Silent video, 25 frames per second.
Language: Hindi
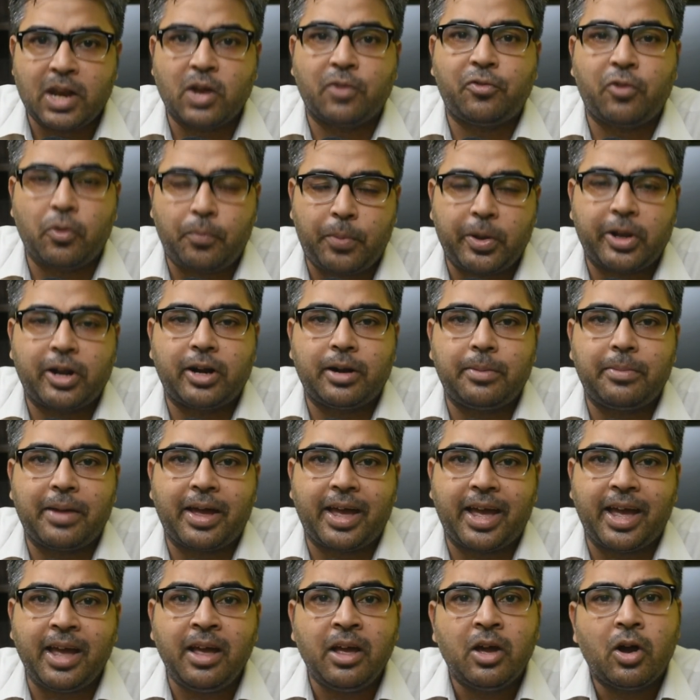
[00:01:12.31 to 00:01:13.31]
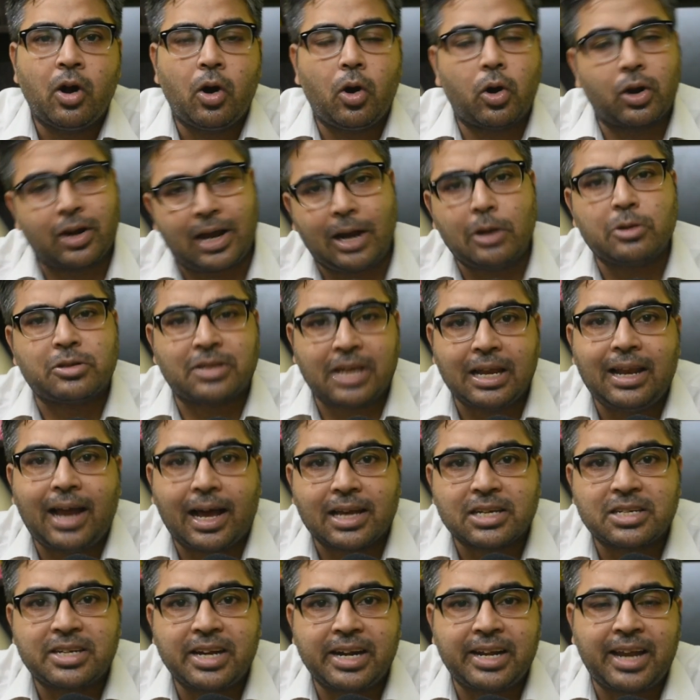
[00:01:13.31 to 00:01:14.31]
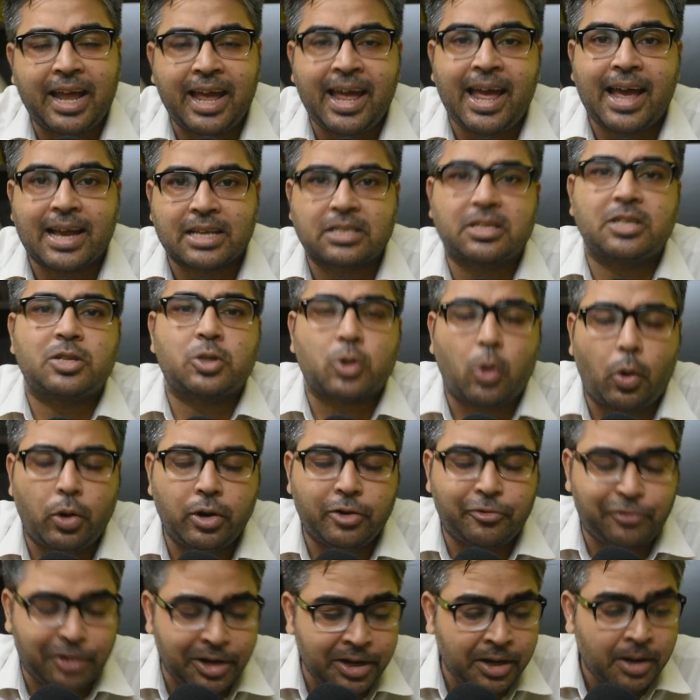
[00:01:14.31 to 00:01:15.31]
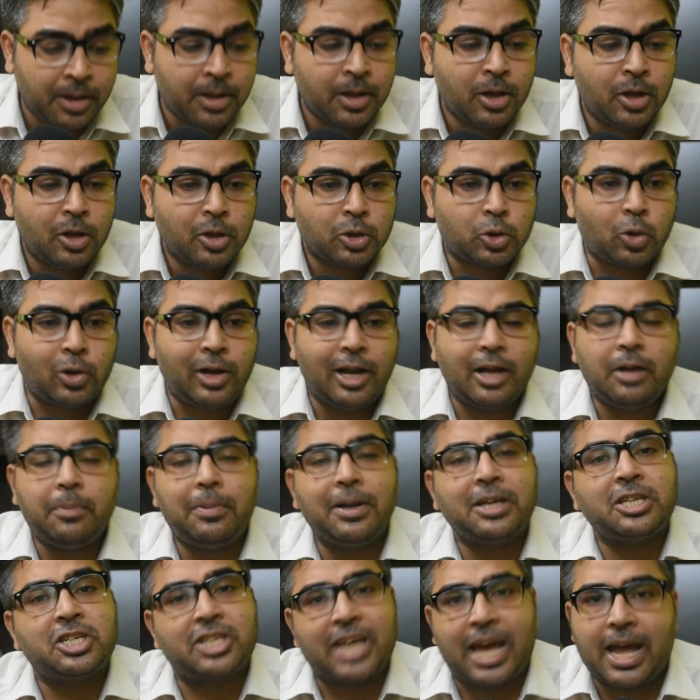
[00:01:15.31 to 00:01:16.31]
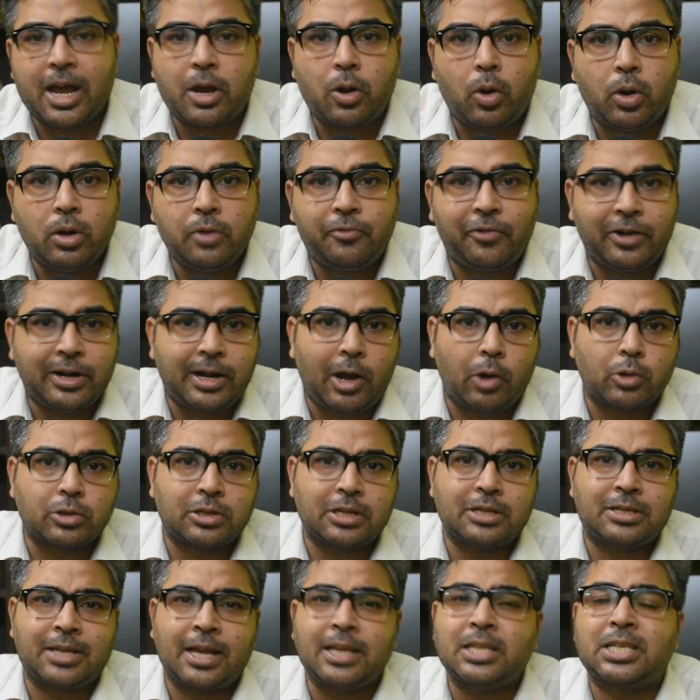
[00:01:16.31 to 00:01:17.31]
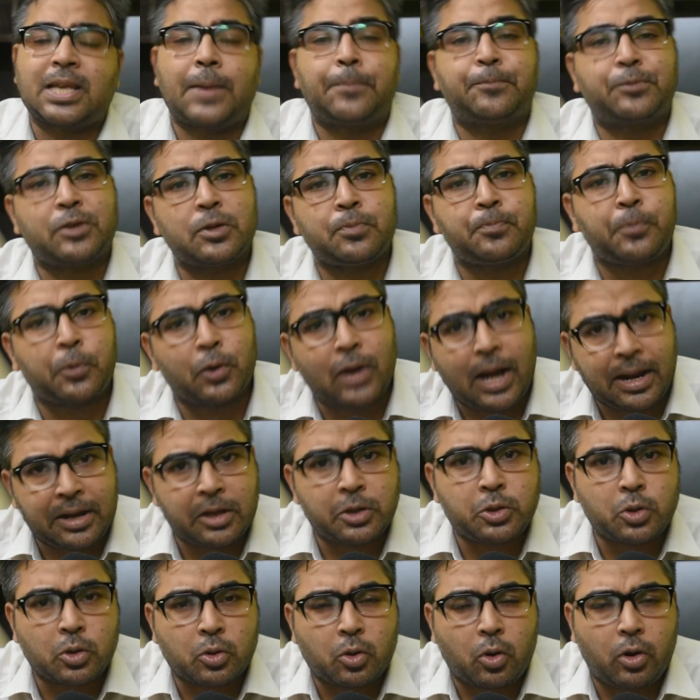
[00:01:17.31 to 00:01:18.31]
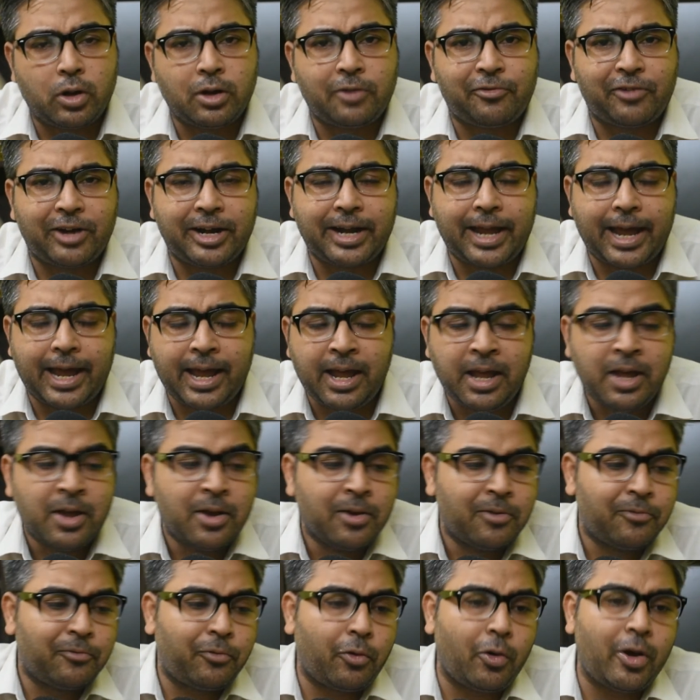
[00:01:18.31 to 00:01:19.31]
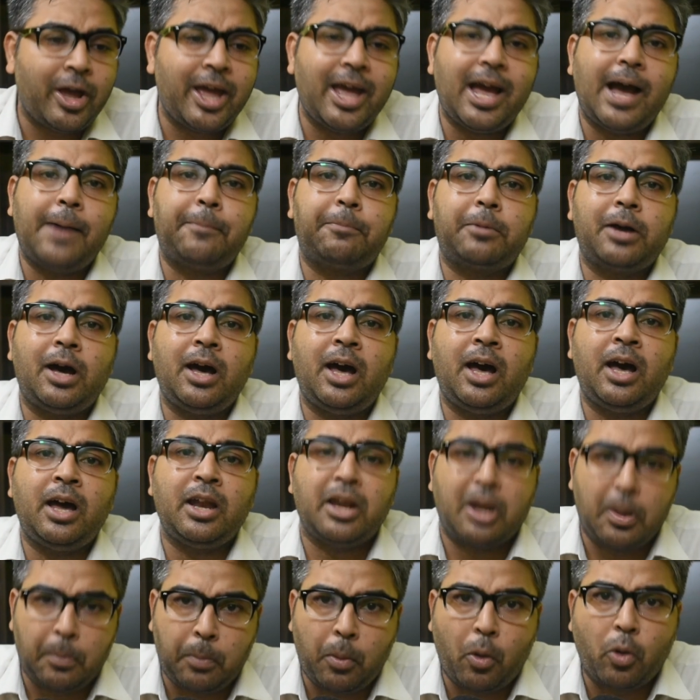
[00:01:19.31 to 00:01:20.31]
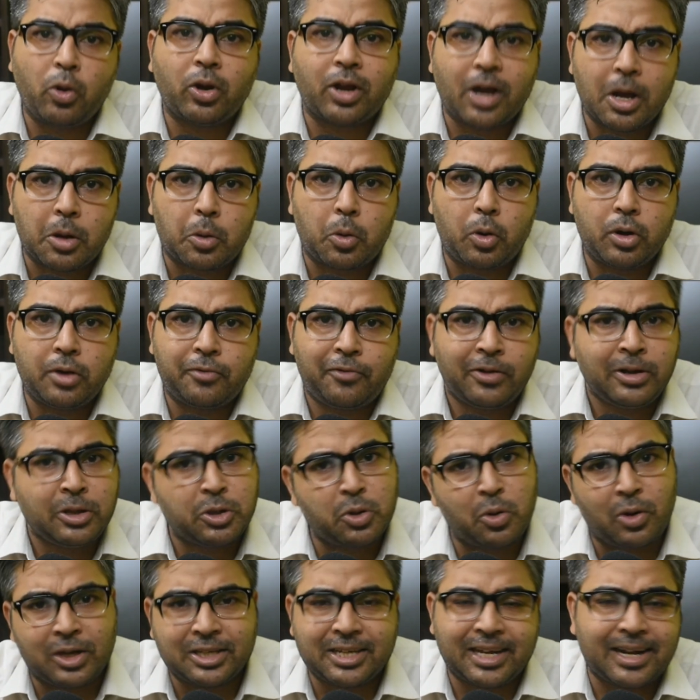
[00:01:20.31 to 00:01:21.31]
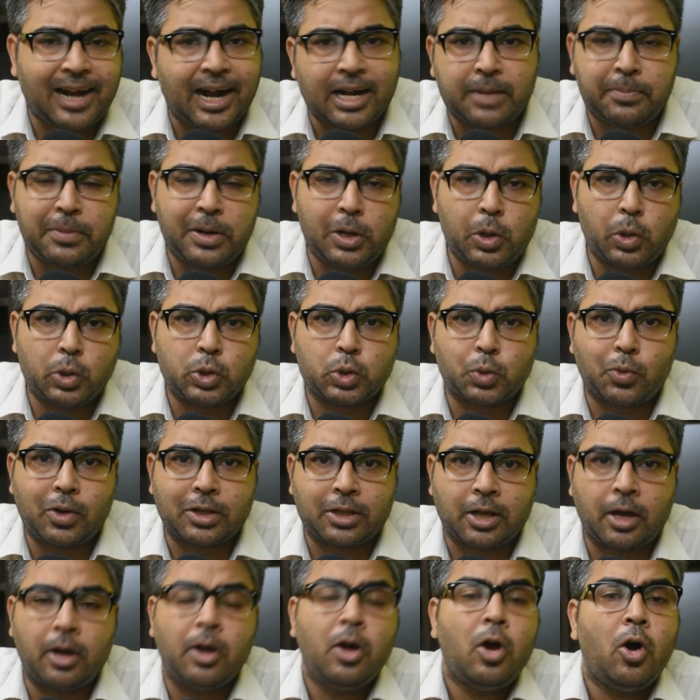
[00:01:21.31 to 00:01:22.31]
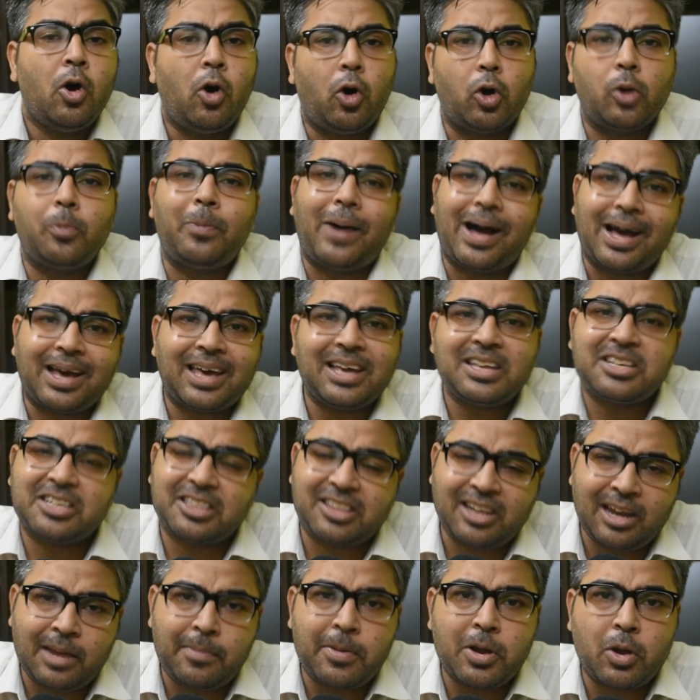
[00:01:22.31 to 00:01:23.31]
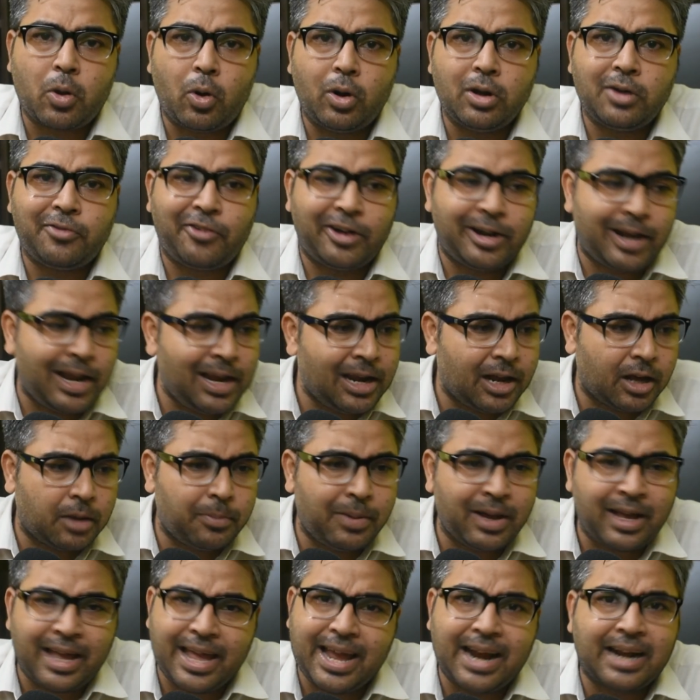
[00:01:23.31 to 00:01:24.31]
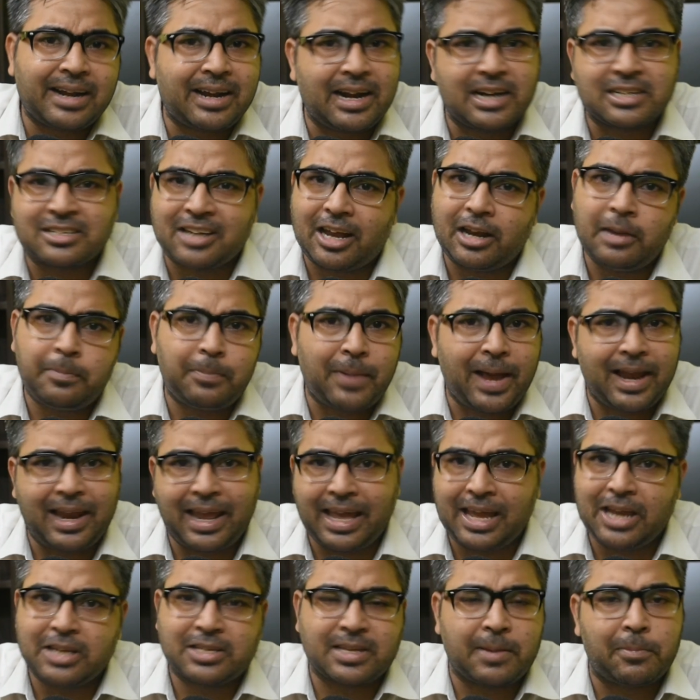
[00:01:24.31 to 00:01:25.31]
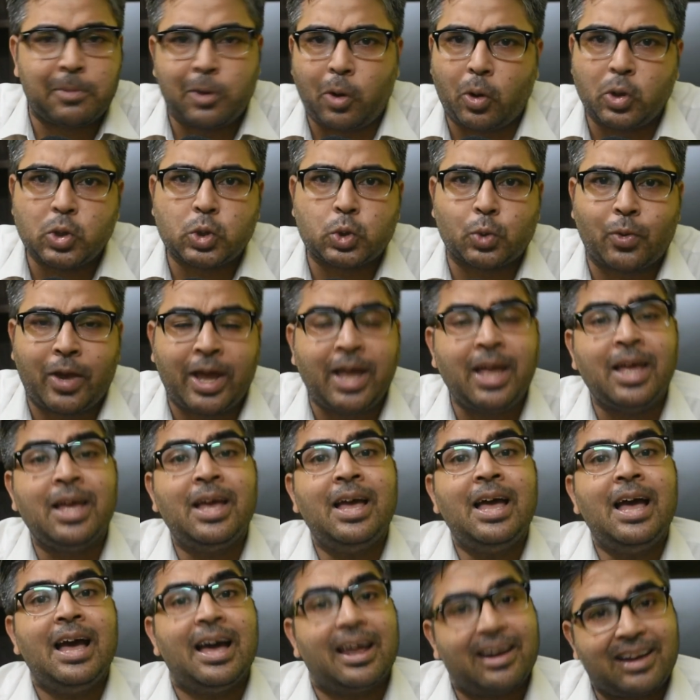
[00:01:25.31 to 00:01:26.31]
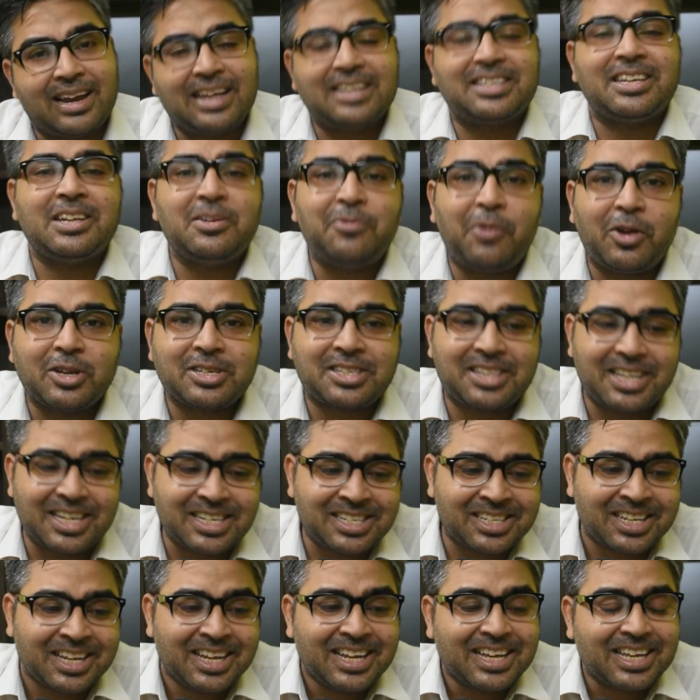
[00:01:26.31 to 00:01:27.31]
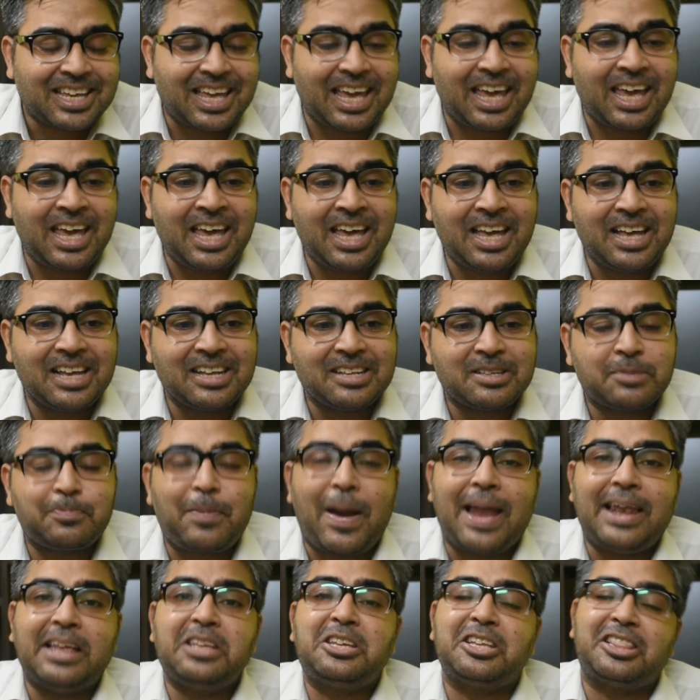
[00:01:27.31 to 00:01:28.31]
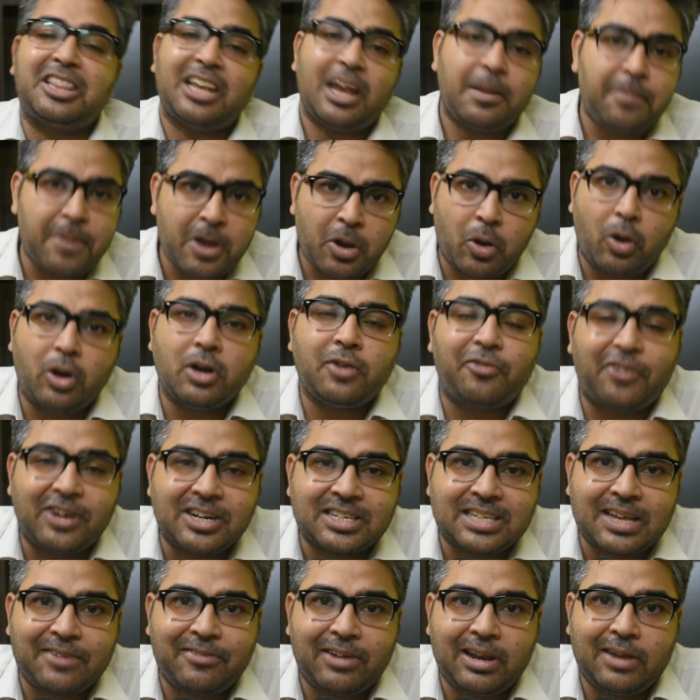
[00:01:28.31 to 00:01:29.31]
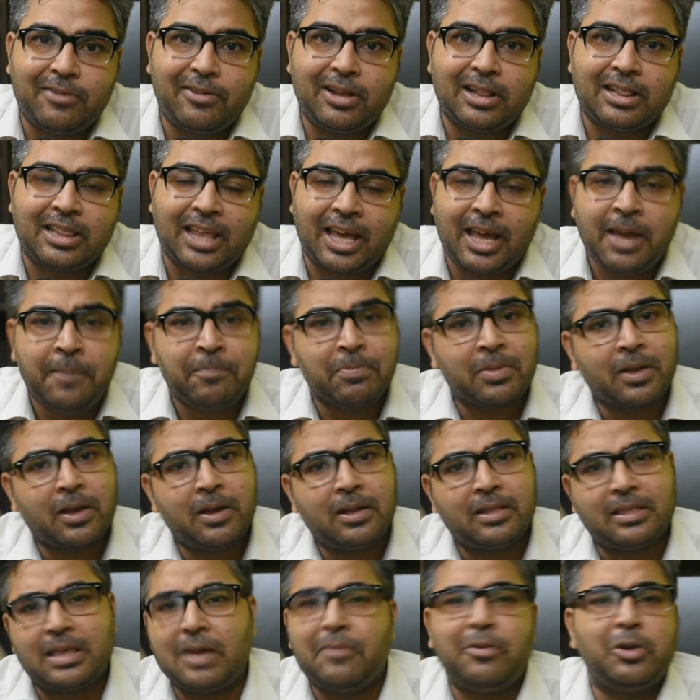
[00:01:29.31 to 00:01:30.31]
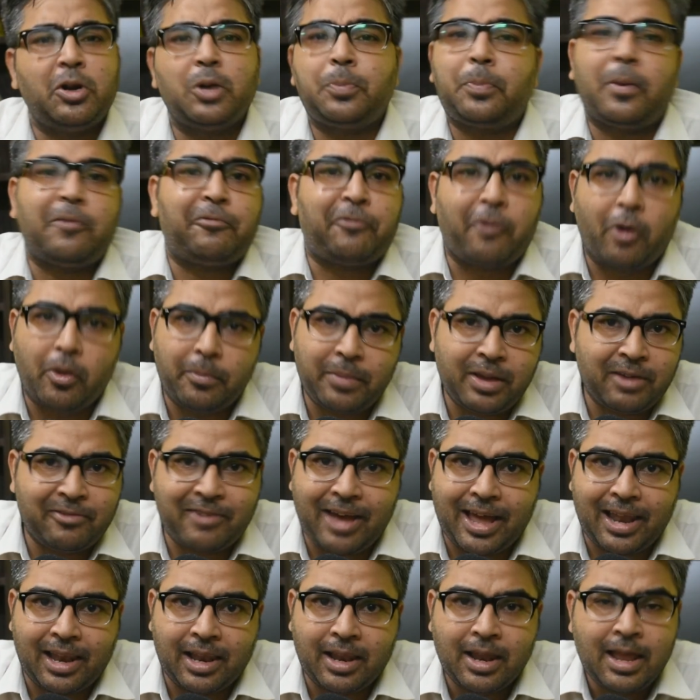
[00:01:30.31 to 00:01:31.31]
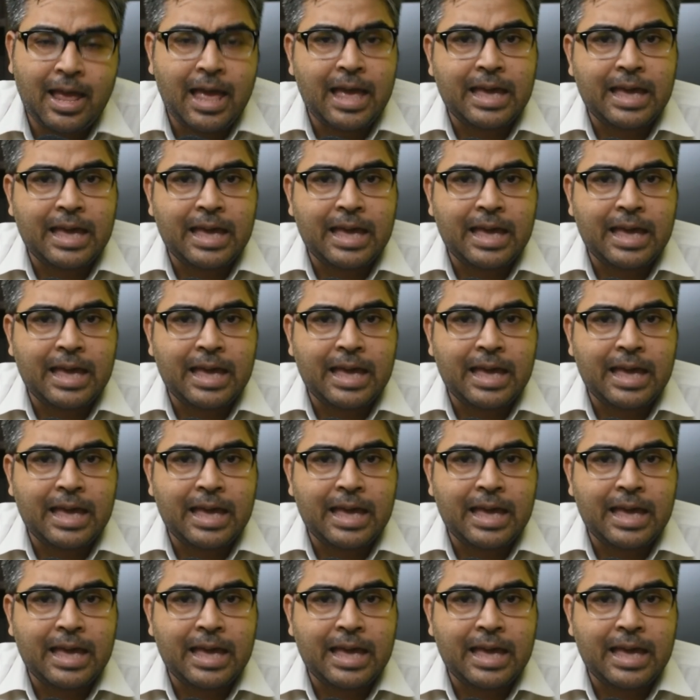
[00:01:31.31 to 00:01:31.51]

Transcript: ओ पीरियड में है और कल उसकी लास्ट डेट है एक्सिस कॉन्ट फंड तो लगभग छः कौन फंड हाउसेस है सबसे पुराना जो कौन फंड है वो है आपका निपोन का कौन फंड दो में लॉन्च हुआ था और बाकी जितने भी कौन फंड हैं लगभग एक डेढ़ साल पहले ये सब लॉन्च हुए हैं रीज़न वॉज दिस कि पहले जितने भी फंड अवेलेबल थे दे वर नॉट परफॉर्मिंग वेल